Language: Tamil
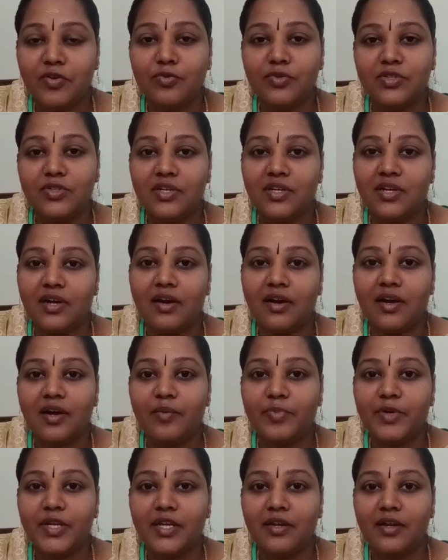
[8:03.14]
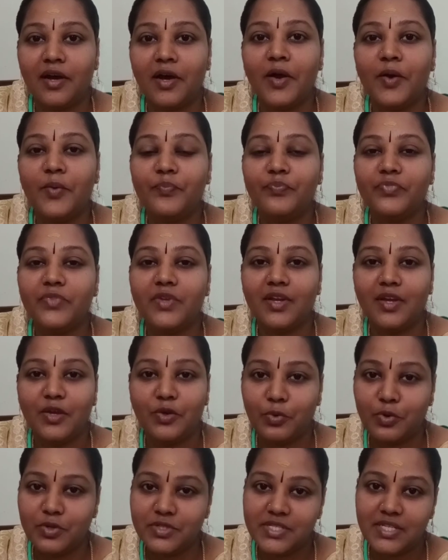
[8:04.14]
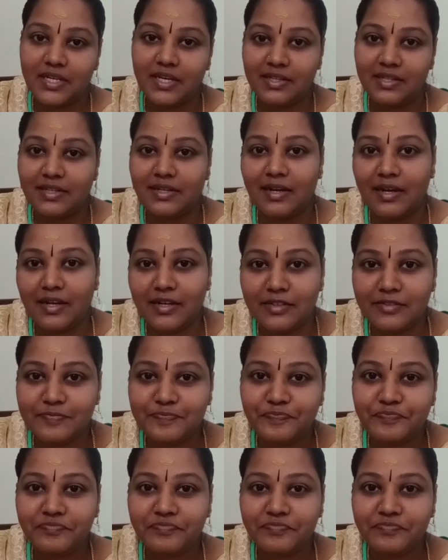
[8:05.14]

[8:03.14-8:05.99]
கொடுத்துருக்காங்க அப்படின்னா யோசிக்கிறதுக்காக